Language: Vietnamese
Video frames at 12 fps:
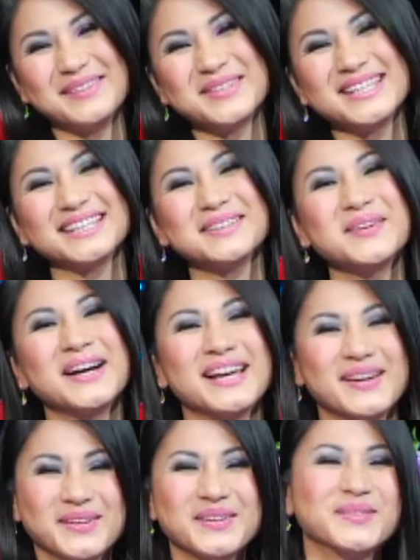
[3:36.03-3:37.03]
Bây giờ tôi đang
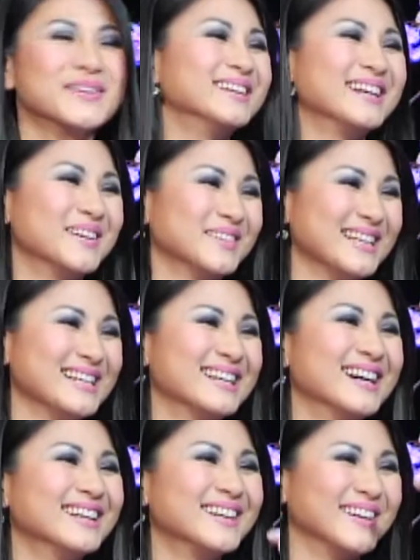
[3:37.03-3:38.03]
hiểu cái nụ cười đầu tiên
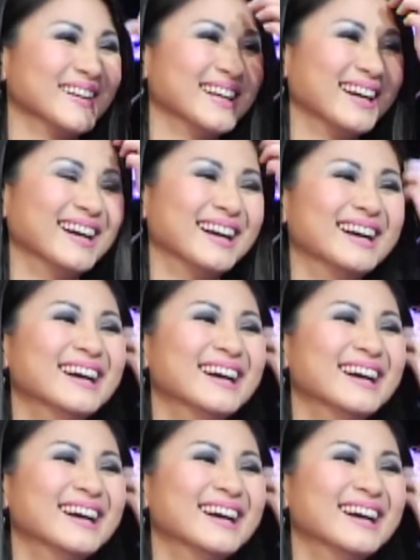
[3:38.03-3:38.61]
đó rồi. Yes.